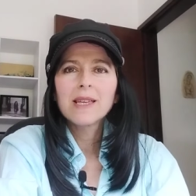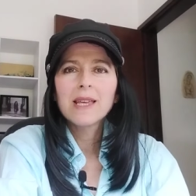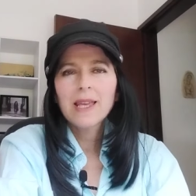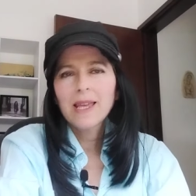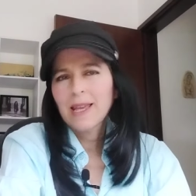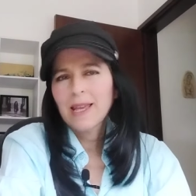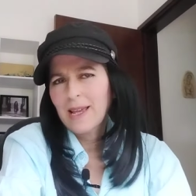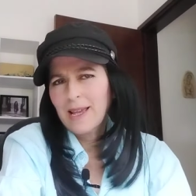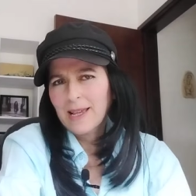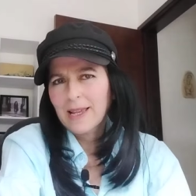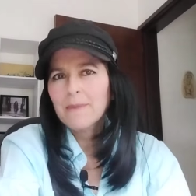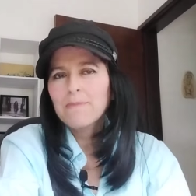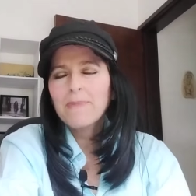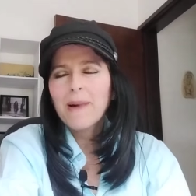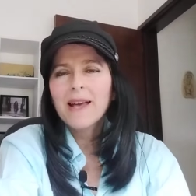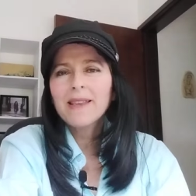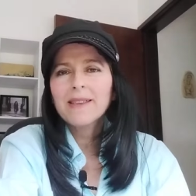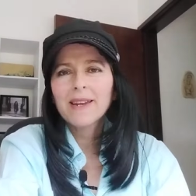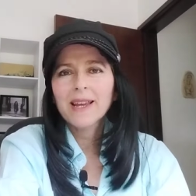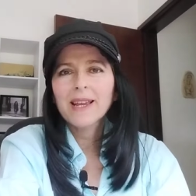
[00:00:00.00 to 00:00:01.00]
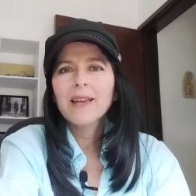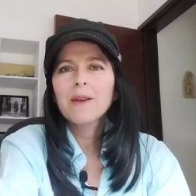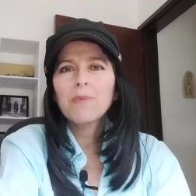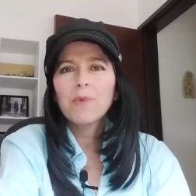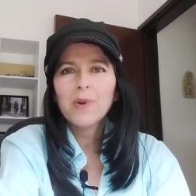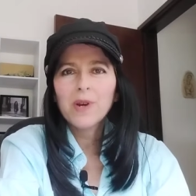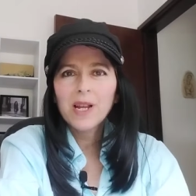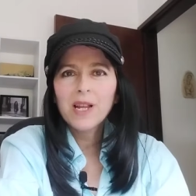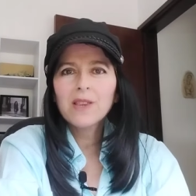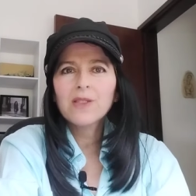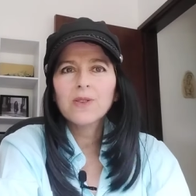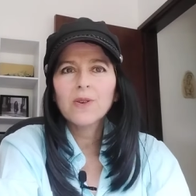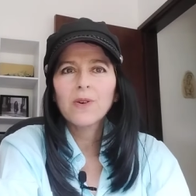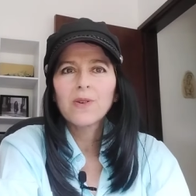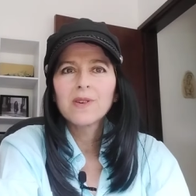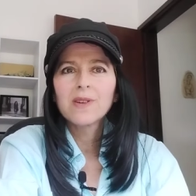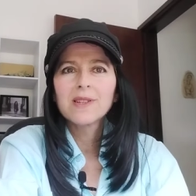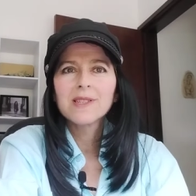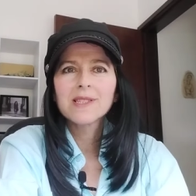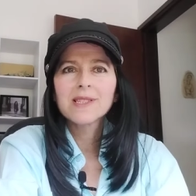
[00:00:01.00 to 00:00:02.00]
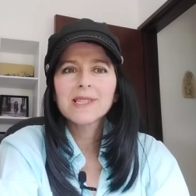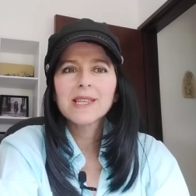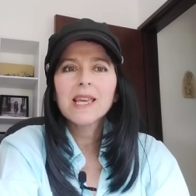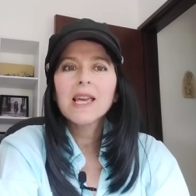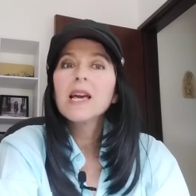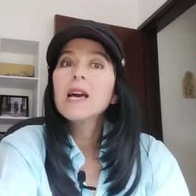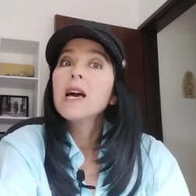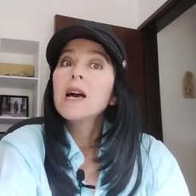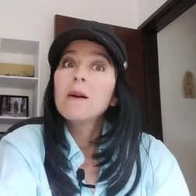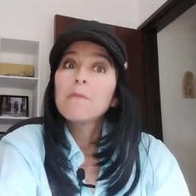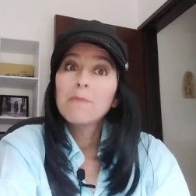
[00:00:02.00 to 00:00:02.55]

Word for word: y qué padre, qué bonito, ¿sí?